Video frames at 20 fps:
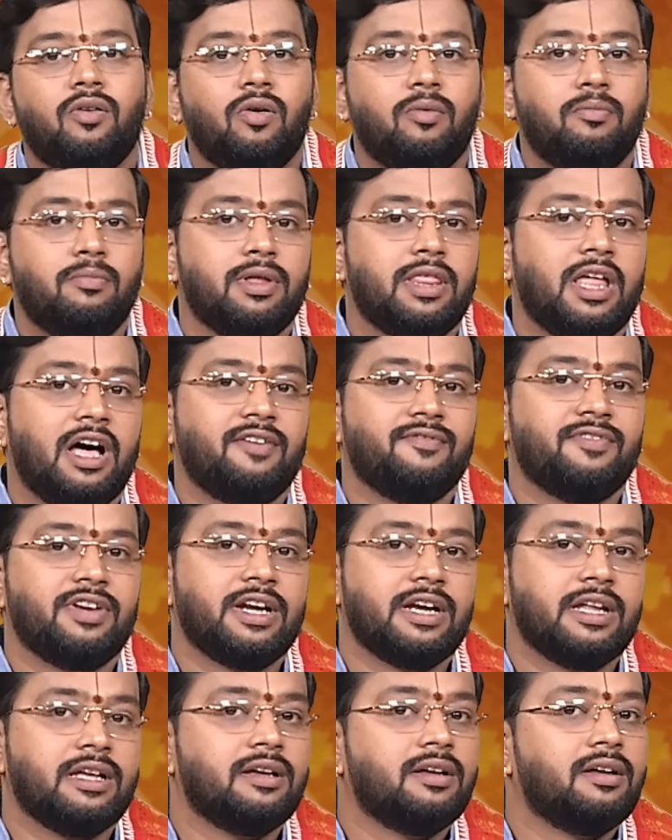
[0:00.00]
ஒன்பதாம்
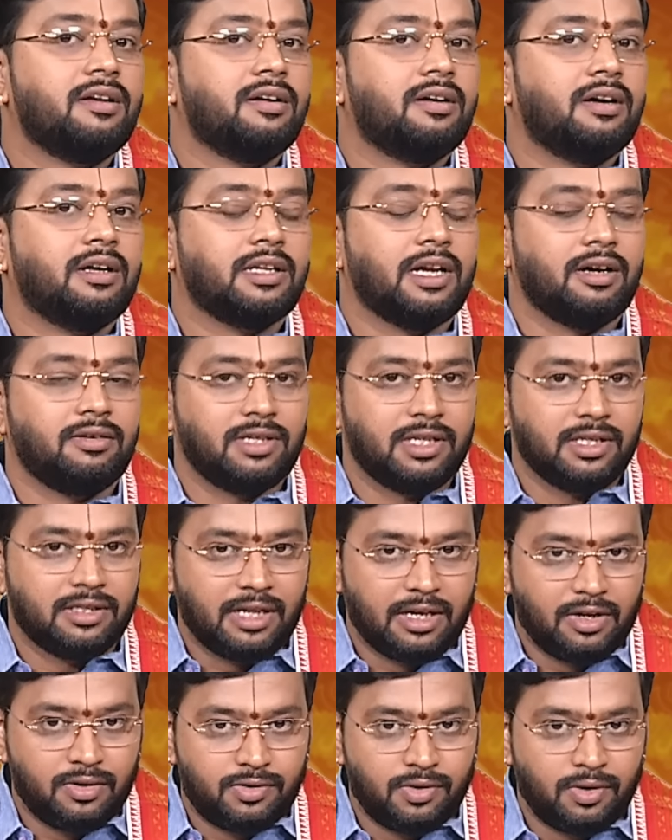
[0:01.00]
வீடு அதாவது
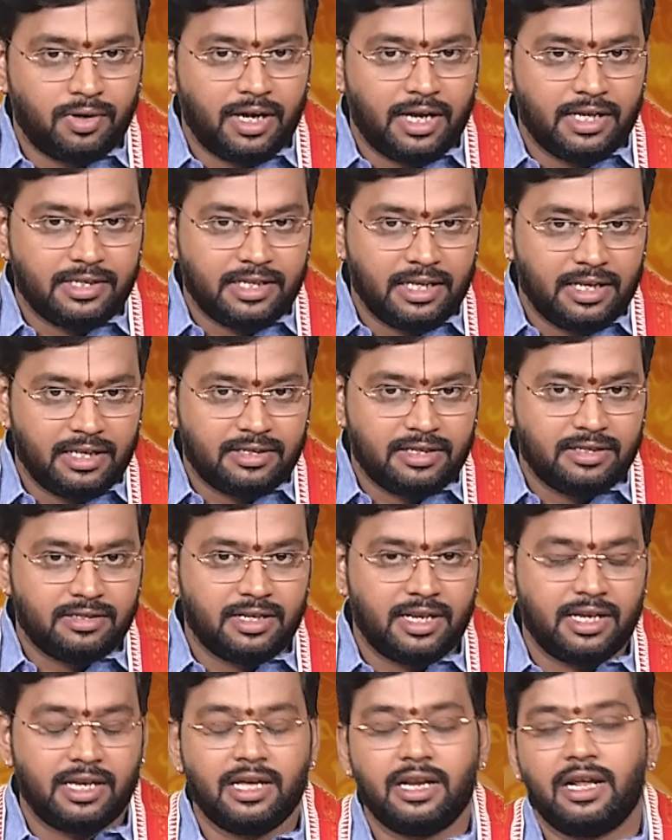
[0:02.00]
தனுசு ராசியில்
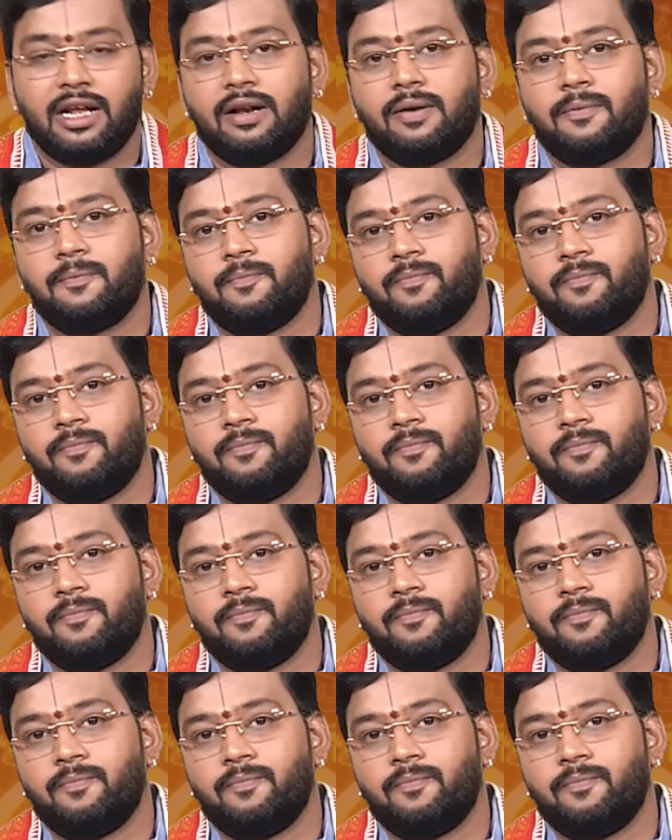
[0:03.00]
செஞ்சிருக்கிறார்